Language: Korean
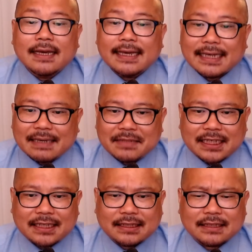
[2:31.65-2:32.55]
김
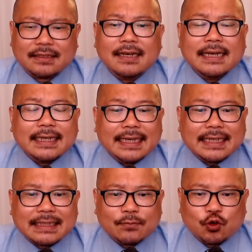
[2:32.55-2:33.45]
씨는
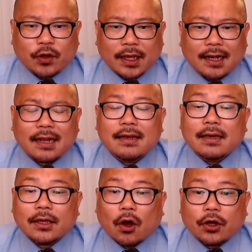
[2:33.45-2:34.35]
26일
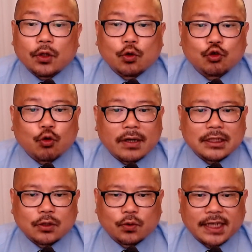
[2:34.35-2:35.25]
경기도 수원시
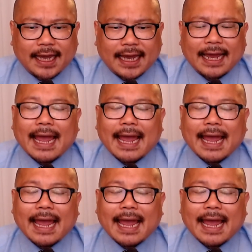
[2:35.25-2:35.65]
소재